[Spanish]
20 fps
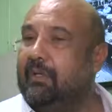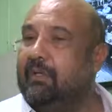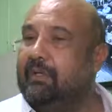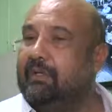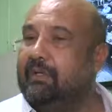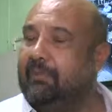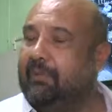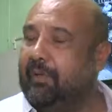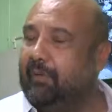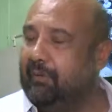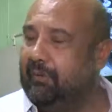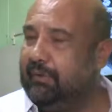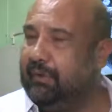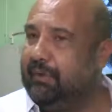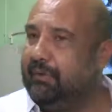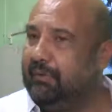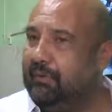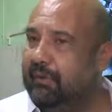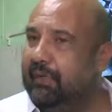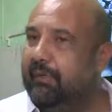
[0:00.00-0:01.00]
Se me
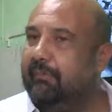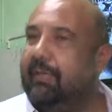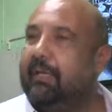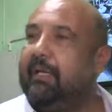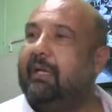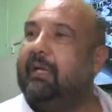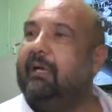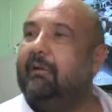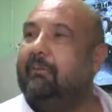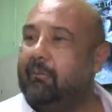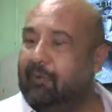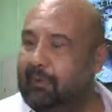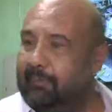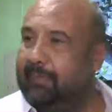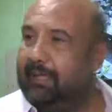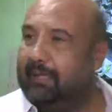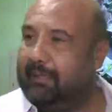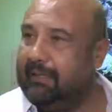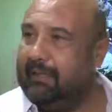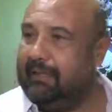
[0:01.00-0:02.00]
contestó de manera muy
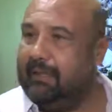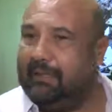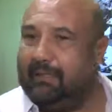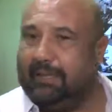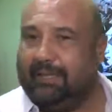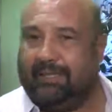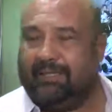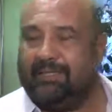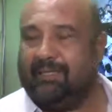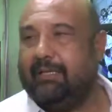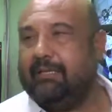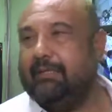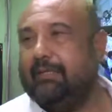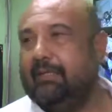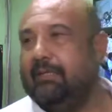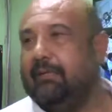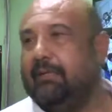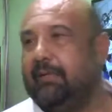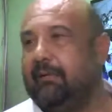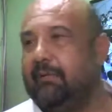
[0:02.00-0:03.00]
pertinente que ya
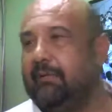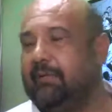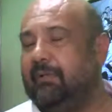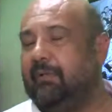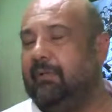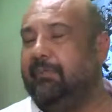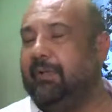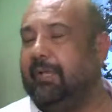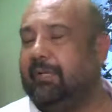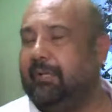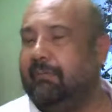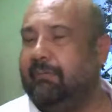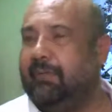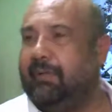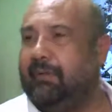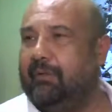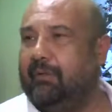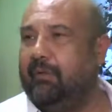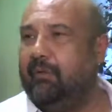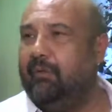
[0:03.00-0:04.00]
existe en nuestro
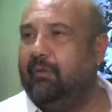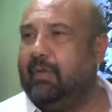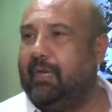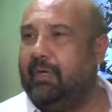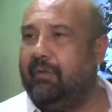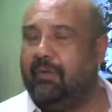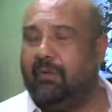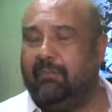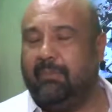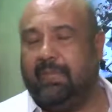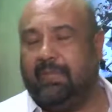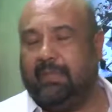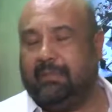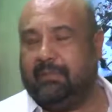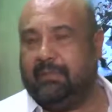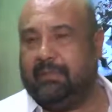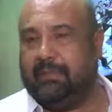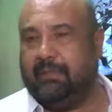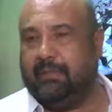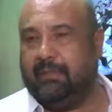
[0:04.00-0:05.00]
departamento una norma en
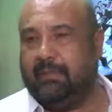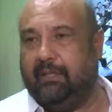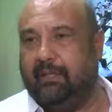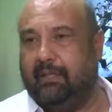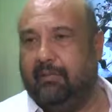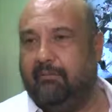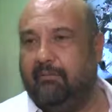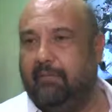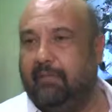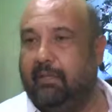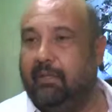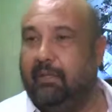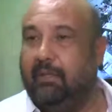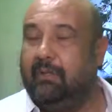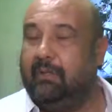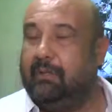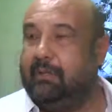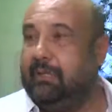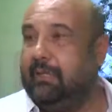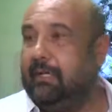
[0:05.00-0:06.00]
ese sentido.
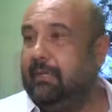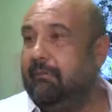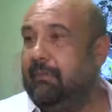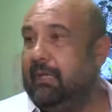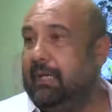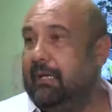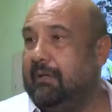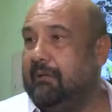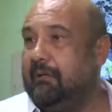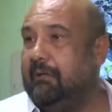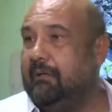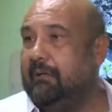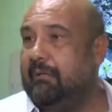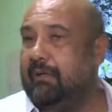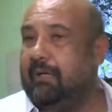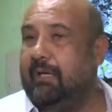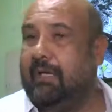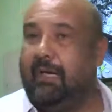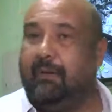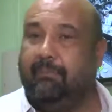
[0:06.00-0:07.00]
Sin embargo,
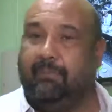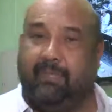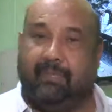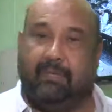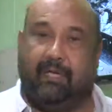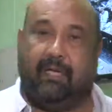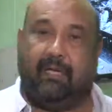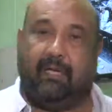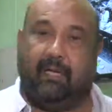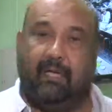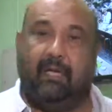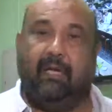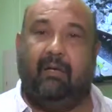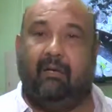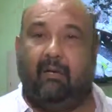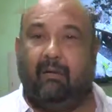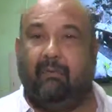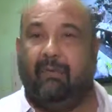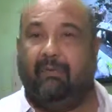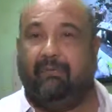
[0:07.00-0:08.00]
a pesar de que la
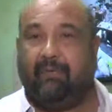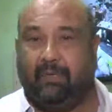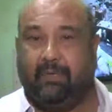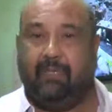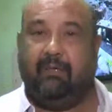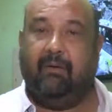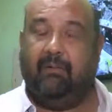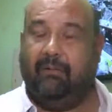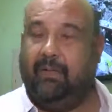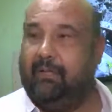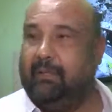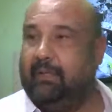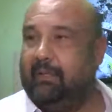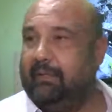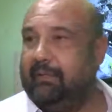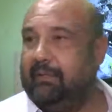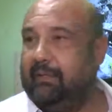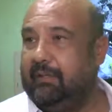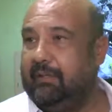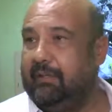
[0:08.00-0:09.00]
norma efectivamente
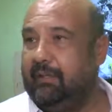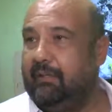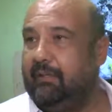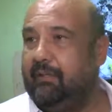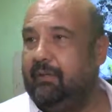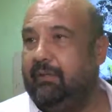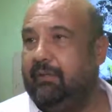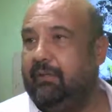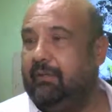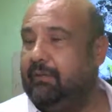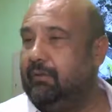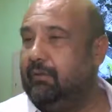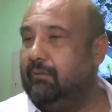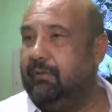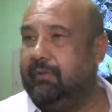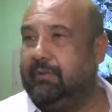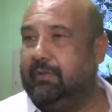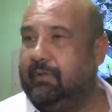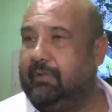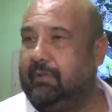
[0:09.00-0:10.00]
existe, todos
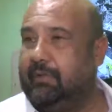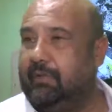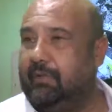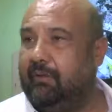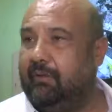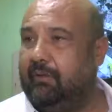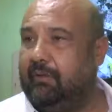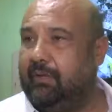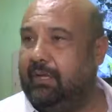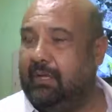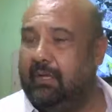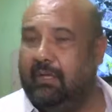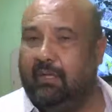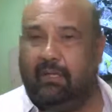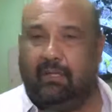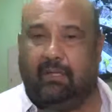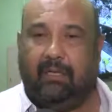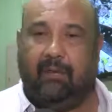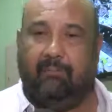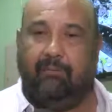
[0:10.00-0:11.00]
somos testigos
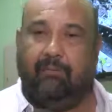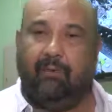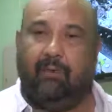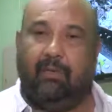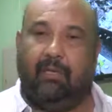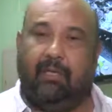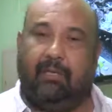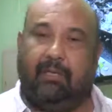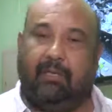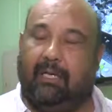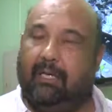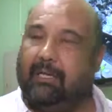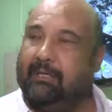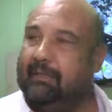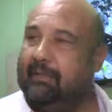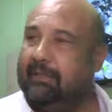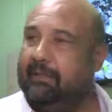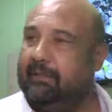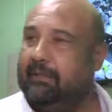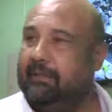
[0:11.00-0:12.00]
que por las
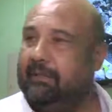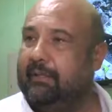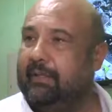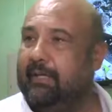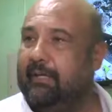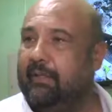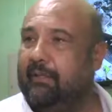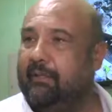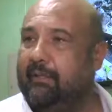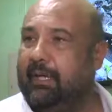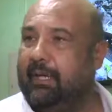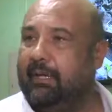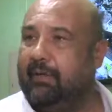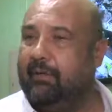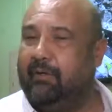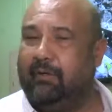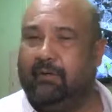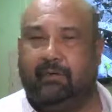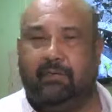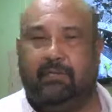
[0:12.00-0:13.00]
calles de los
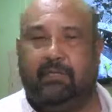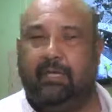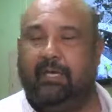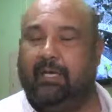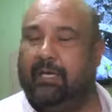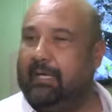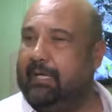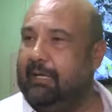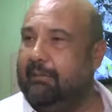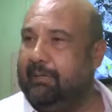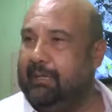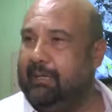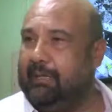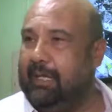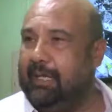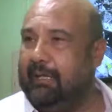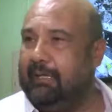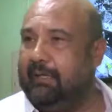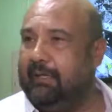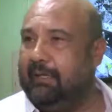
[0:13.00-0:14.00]
barrios de la
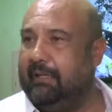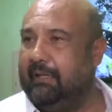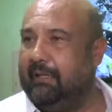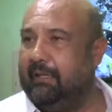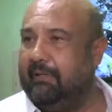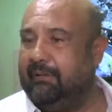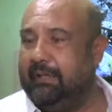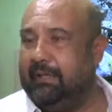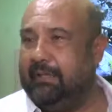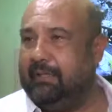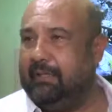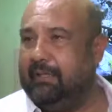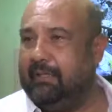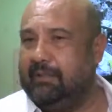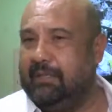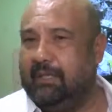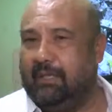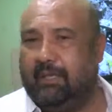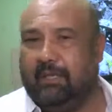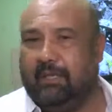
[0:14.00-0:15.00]
capital y de las villas,